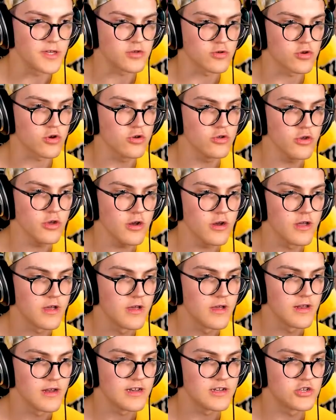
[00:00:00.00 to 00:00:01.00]
ils sont trop nuls
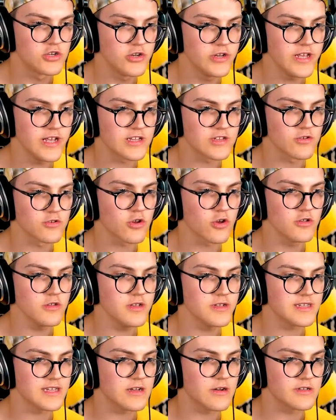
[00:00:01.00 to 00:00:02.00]
Julie, elles sont trop
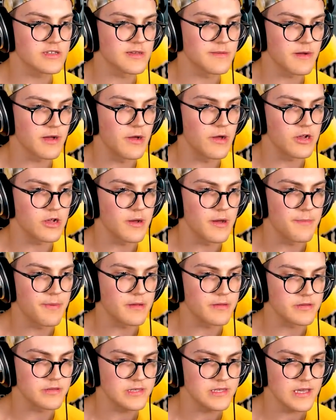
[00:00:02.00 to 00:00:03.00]
nuls c'est quand, même
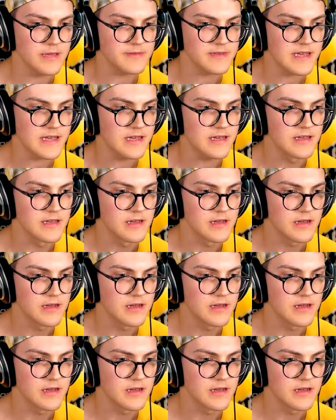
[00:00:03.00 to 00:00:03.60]
pas possible ça